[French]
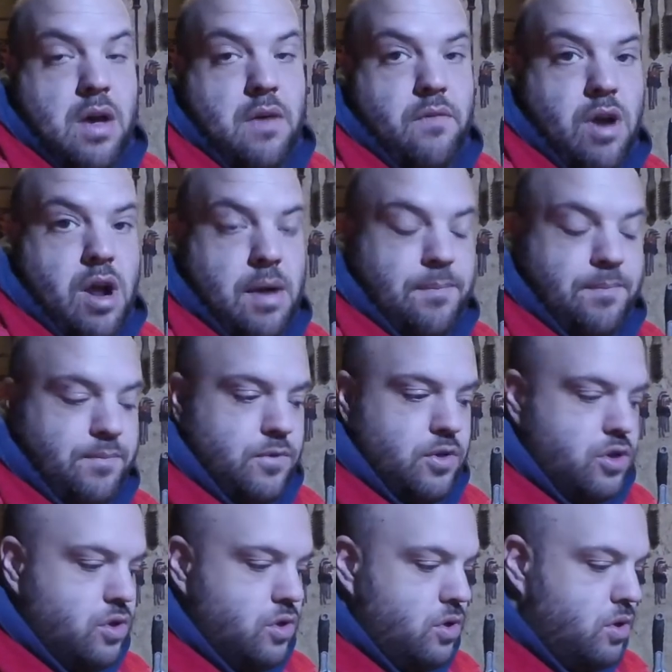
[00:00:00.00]
Voilà,
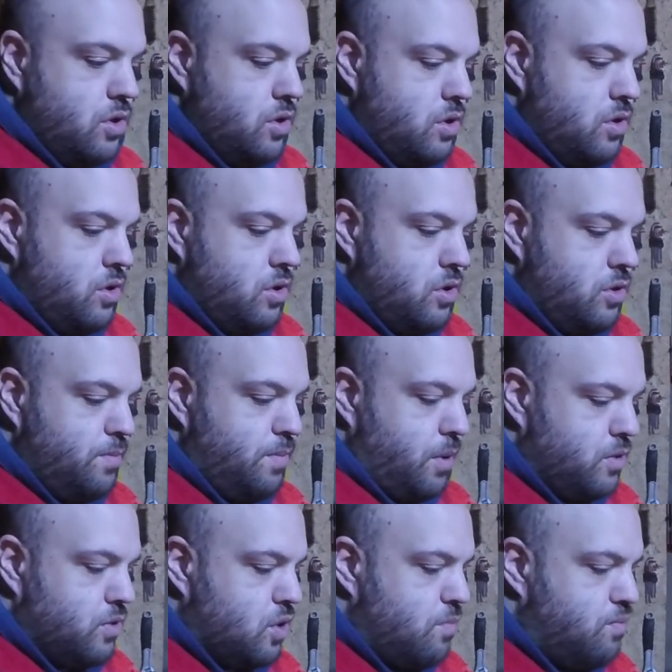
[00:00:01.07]
je
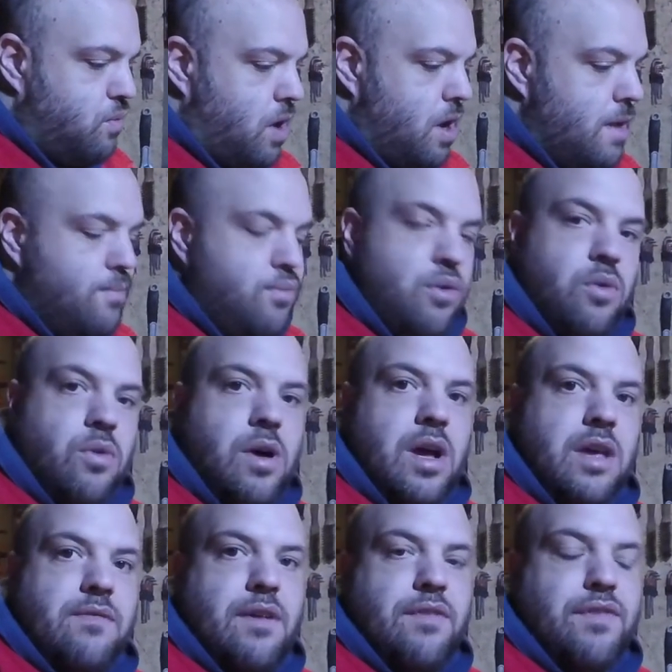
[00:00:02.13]
pense que pour aller plus loin,
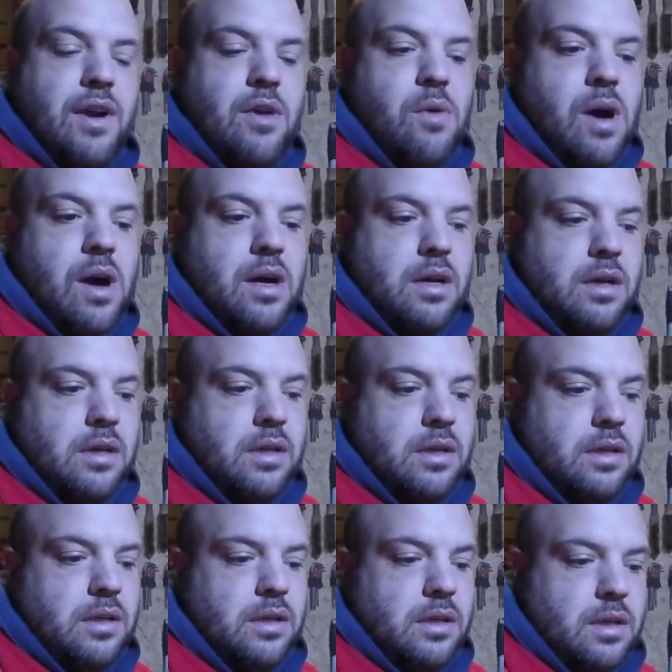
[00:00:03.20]
il va falloir...
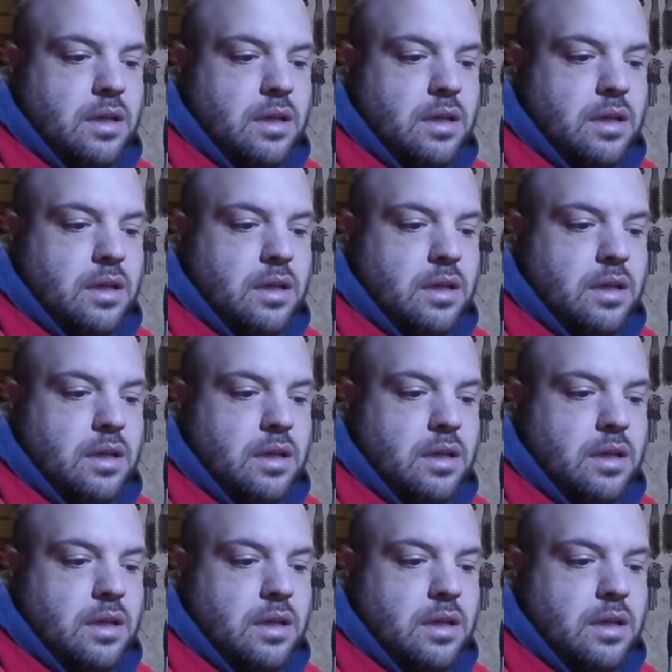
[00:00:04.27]
Euh,